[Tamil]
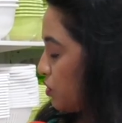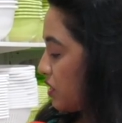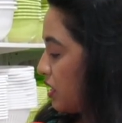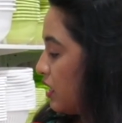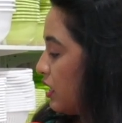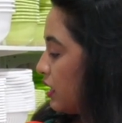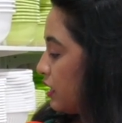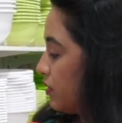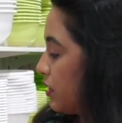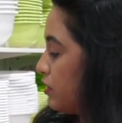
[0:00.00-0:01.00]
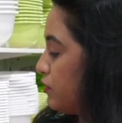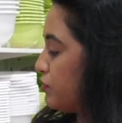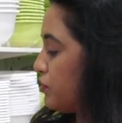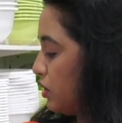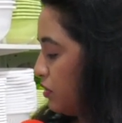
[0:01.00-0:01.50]
மோர் ட்ரே இது வந்து
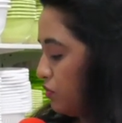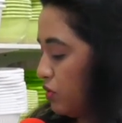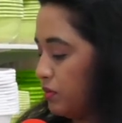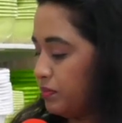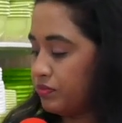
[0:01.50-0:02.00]
ஃபுல் அண்ட் ஃபுல்